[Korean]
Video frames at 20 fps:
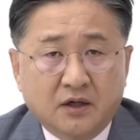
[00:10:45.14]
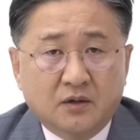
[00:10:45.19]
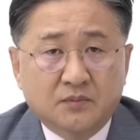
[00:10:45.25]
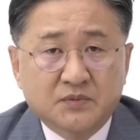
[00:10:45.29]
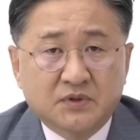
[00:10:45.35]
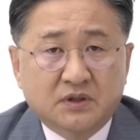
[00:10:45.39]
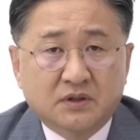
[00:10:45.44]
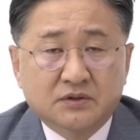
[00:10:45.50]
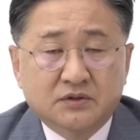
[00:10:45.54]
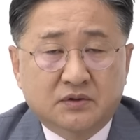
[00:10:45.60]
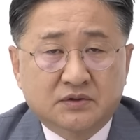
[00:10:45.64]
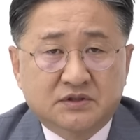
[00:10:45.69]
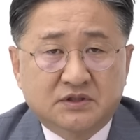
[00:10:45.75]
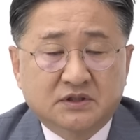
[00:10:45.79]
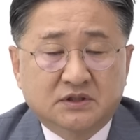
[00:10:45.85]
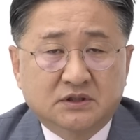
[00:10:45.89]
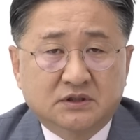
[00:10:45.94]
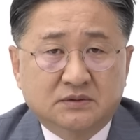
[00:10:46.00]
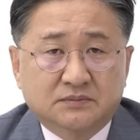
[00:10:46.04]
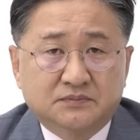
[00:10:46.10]
계엄령은요
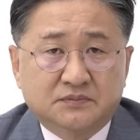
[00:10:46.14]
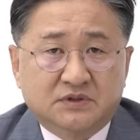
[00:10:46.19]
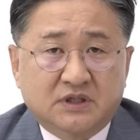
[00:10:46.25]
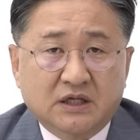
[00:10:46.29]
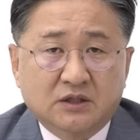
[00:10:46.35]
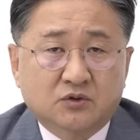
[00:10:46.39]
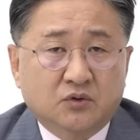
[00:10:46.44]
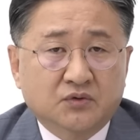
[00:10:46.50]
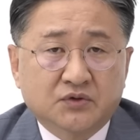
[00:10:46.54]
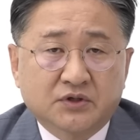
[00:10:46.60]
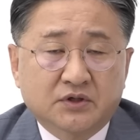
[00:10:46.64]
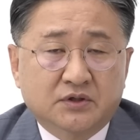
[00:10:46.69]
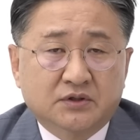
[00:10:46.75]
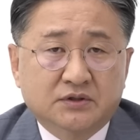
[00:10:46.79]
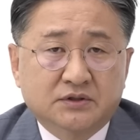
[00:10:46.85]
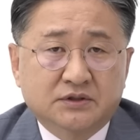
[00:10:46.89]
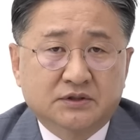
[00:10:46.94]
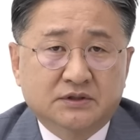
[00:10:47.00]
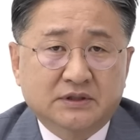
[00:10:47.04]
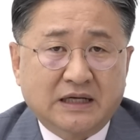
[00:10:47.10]
지금
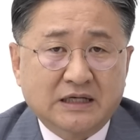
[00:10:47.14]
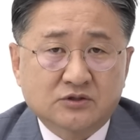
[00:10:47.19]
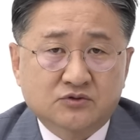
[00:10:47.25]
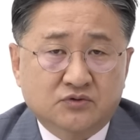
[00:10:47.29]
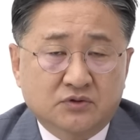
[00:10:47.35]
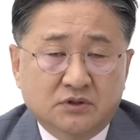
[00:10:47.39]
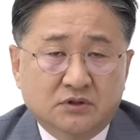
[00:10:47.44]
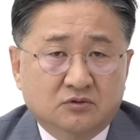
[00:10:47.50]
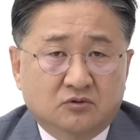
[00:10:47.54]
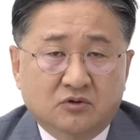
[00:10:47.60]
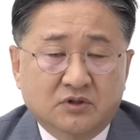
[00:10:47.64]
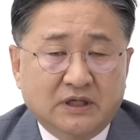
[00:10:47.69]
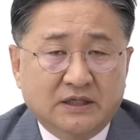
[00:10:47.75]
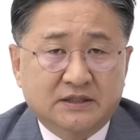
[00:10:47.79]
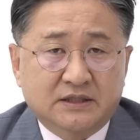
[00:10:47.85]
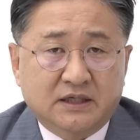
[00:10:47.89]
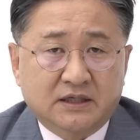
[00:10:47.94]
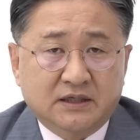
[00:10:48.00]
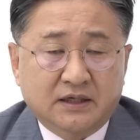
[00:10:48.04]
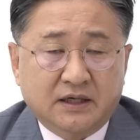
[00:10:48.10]
대통령을 할 수 있는
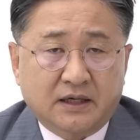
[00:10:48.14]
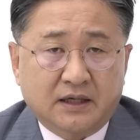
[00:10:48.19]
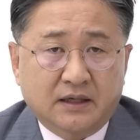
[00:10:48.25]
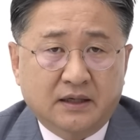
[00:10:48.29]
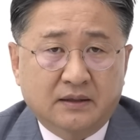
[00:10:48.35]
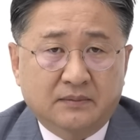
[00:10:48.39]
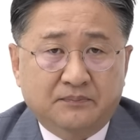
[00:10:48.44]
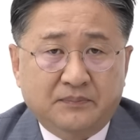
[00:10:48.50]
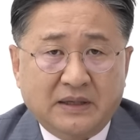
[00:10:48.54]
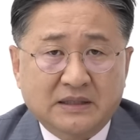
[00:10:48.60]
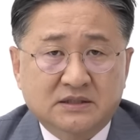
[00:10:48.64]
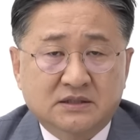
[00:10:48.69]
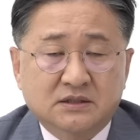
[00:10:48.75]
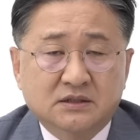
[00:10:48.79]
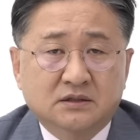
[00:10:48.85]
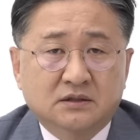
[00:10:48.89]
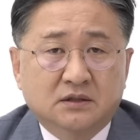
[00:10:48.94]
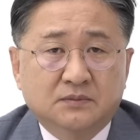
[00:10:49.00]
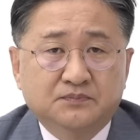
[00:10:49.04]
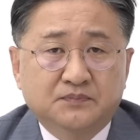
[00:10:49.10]
권한이라는 게
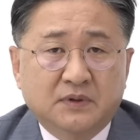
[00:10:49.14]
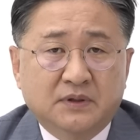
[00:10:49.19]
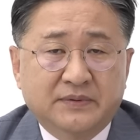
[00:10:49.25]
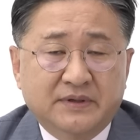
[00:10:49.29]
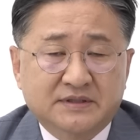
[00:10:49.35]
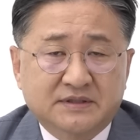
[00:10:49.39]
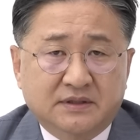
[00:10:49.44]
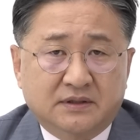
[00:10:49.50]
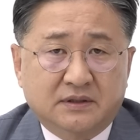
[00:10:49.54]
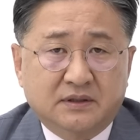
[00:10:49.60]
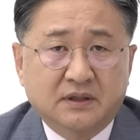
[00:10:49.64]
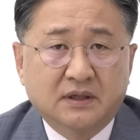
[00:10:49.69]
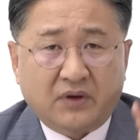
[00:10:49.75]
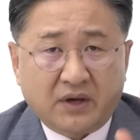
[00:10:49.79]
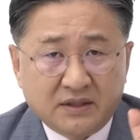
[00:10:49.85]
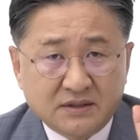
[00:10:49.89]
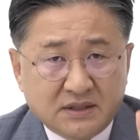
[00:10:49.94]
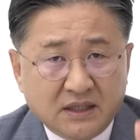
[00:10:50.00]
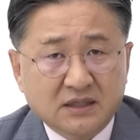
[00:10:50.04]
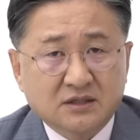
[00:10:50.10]
87년 헌법에서
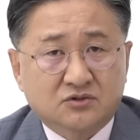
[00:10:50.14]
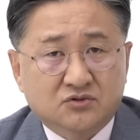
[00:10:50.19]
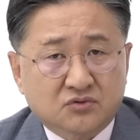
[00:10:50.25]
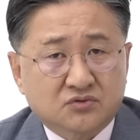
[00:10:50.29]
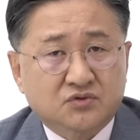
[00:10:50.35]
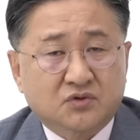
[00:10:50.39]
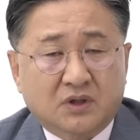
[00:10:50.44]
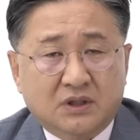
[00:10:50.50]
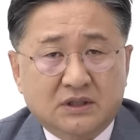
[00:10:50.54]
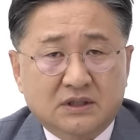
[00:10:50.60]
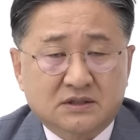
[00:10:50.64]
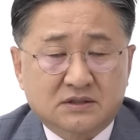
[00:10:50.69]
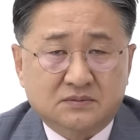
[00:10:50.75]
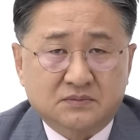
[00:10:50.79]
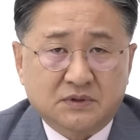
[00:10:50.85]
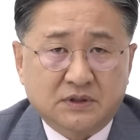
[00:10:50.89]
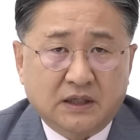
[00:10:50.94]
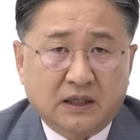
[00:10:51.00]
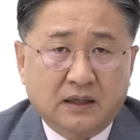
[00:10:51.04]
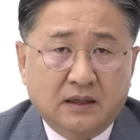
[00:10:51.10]
굉장히 축소가
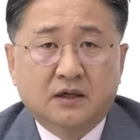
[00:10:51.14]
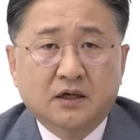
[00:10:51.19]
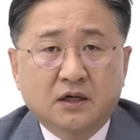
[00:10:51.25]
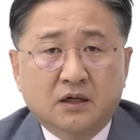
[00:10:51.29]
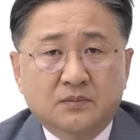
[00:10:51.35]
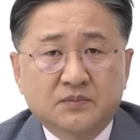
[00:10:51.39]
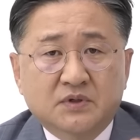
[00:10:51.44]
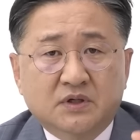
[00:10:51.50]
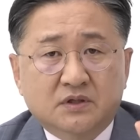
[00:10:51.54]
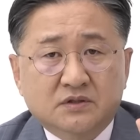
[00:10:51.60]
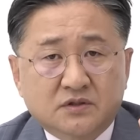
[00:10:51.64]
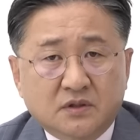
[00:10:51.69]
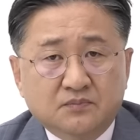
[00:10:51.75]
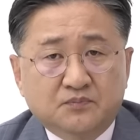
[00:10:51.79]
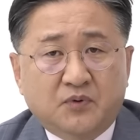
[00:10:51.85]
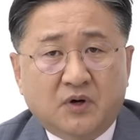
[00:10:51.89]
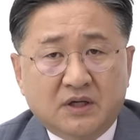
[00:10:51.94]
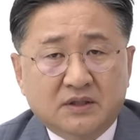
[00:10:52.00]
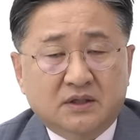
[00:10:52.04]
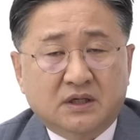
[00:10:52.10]
됐습니다. 계엄령을
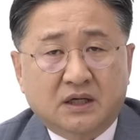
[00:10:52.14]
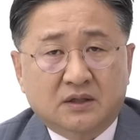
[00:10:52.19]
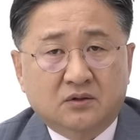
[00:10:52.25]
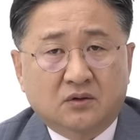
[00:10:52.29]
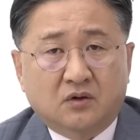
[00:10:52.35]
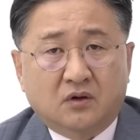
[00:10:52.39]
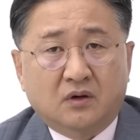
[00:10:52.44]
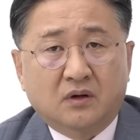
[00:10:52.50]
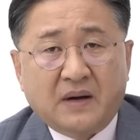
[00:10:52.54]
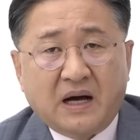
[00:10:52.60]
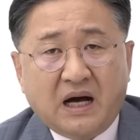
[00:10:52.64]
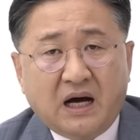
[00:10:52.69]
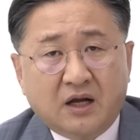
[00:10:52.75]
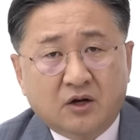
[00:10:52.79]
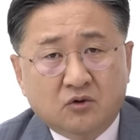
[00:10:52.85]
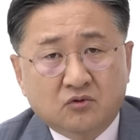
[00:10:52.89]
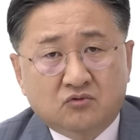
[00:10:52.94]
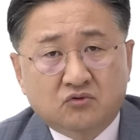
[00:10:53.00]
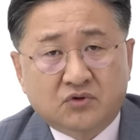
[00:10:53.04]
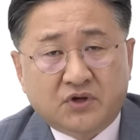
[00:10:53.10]
선포하더라도
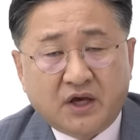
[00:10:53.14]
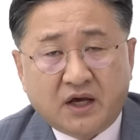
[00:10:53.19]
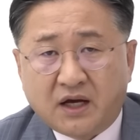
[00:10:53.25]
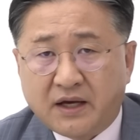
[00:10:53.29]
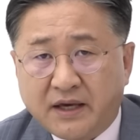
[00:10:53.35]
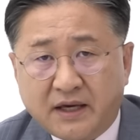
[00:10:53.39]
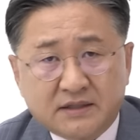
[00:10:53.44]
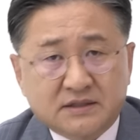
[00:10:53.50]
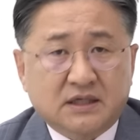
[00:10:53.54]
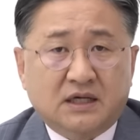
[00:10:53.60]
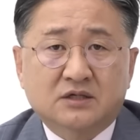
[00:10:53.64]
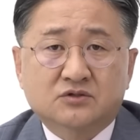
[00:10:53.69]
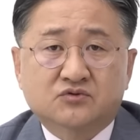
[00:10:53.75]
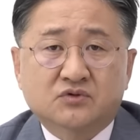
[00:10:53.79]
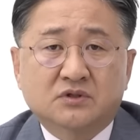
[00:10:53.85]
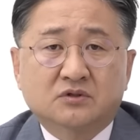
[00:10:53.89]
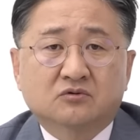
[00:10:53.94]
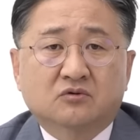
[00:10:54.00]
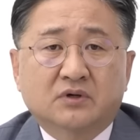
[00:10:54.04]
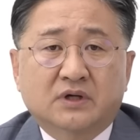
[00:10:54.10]
바로 국회가 해제할
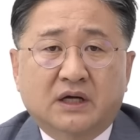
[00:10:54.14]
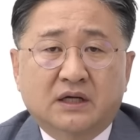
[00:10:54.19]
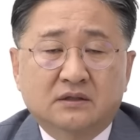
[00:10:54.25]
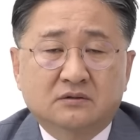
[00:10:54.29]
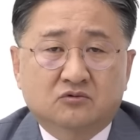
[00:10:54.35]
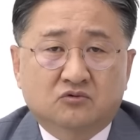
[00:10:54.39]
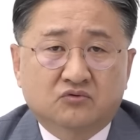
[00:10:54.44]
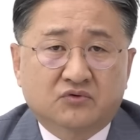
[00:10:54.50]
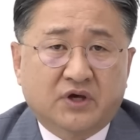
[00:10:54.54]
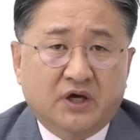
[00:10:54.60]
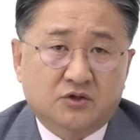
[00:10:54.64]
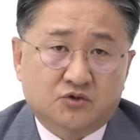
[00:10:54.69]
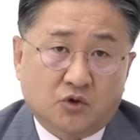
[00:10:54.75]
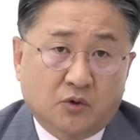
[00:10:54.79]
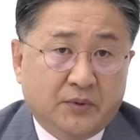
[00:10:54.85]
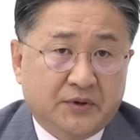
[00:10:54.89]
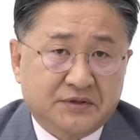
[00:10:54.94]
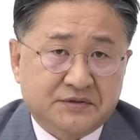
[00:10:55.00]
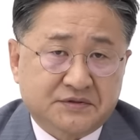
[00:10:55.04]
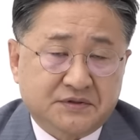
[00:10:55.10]
수 있는 권한을 국회에
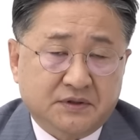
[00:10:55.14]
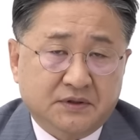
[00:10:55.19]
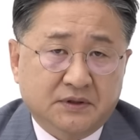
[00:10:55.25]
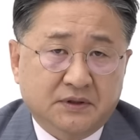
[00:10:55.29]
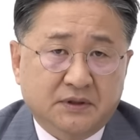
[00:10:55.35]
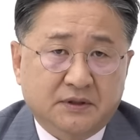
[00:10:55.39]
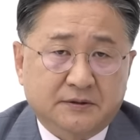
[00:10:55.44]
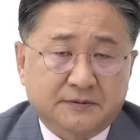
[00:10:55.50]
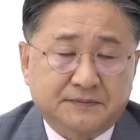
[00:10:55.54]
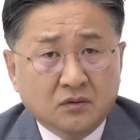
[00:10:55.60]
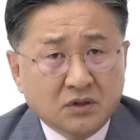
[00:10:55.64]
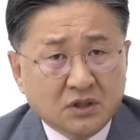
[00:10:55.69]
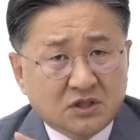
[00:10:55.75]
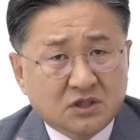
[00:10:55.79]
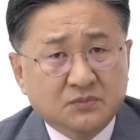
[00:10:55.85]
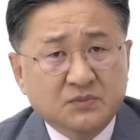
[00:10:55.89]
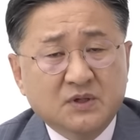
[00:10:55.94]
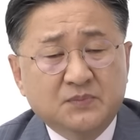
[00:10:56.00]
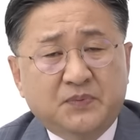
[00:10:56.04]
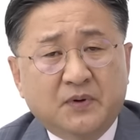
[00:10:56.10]
줘버렸어요. 근데
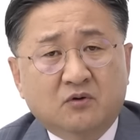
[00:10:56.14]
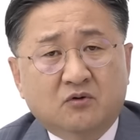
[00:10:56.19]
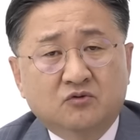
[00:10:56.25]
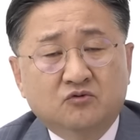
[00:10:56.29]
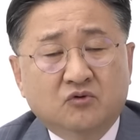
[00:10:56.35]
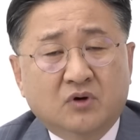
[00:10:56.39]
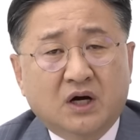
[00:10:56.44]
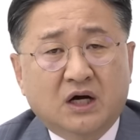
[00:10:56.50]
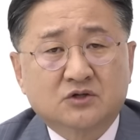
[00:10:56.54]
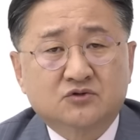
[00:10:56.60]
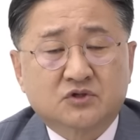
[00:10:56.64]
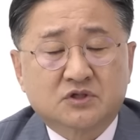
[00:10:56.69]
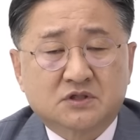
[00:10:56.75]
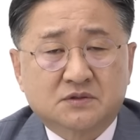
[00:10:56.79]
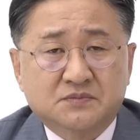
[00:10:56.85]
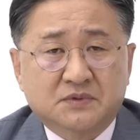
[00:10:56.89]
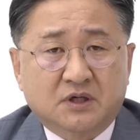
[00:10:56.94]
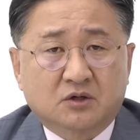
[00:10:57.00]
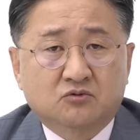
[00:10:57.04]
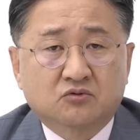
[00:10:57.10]
지금 입법권 누가 가지고
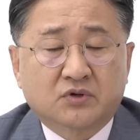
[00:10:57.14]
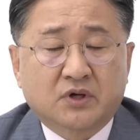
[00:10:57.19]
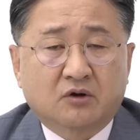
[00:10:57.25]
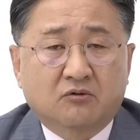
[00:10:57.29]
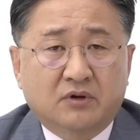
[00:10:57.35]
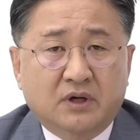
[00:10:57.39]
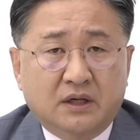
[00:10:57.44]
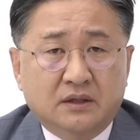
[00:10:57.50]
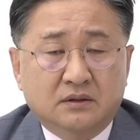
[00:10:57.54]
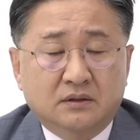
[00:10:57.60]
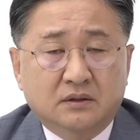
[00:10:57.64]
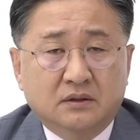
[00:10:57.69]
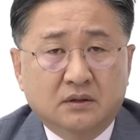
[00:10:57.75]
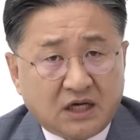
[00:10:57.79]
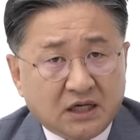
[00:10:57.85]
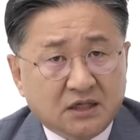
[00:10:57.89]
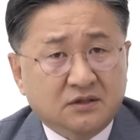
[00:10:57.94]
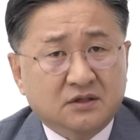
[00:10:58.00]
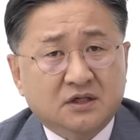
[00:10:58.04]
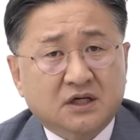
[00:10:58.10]
있습니까? 국회 권한을
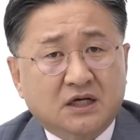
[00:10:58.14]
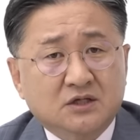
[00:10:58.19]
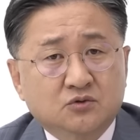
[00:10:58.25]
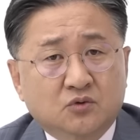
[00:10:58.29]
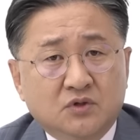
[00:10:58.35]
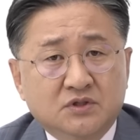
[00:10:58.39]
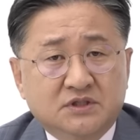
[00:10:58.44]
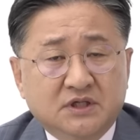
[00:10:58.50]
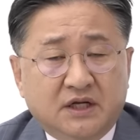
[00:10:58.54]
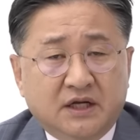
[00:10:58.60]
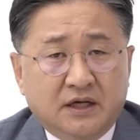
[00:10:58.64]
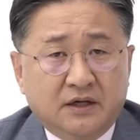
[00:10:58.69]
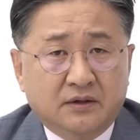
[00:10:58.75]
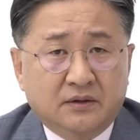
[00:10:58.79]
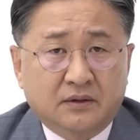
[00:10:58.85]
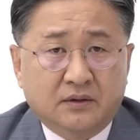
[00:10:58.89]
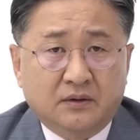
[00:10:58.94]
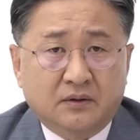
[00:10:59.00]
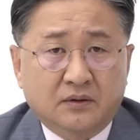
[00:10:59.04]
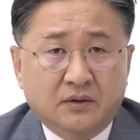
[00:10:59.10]
자기들이 가지고
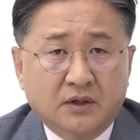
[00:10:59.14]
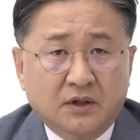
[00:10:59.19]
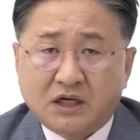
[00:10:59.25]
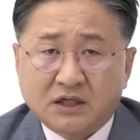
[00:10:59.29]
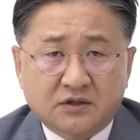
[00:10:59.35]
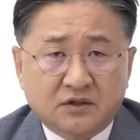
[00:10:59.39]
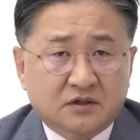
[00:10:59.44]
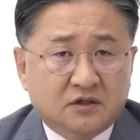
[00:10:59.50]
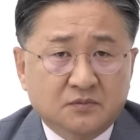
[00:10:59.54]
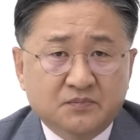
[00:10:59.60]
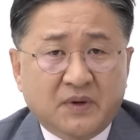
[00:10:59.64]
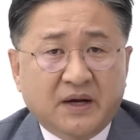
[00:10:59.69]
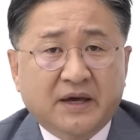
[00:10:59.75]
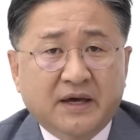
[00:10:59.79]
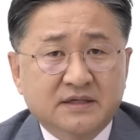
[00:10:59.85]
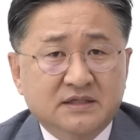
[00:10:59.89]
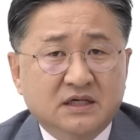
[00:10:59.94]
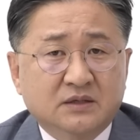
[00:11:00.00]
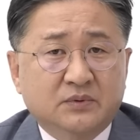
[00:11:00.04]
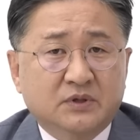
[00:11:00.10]
있잖아요. 자기들이 금방
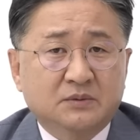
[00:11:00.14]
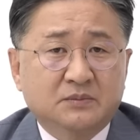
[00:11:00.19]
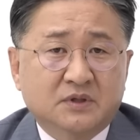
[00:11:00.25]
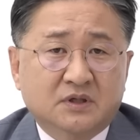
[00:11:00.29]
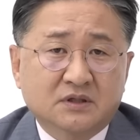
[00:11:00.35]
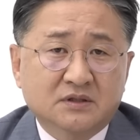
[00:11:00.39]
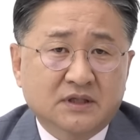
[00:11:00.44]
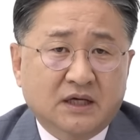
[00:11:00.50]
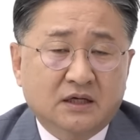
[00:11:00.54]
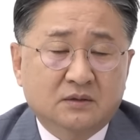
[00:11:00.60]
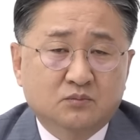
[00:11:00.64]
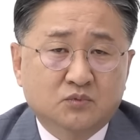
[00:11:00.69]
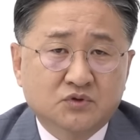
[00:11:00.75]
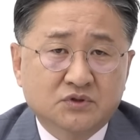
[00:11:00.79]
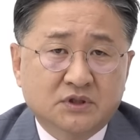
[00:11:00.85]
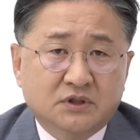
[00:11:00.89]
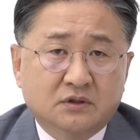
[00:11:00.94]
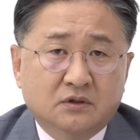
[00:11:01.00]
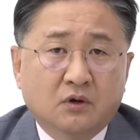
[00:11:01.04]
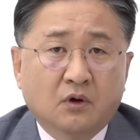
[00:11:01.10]
해제해버리면 끝나는
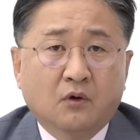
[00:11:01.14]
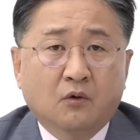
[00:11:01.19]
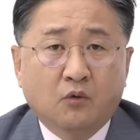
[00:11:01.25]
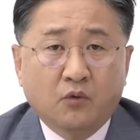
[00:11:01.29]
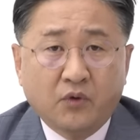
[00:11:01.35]
문제를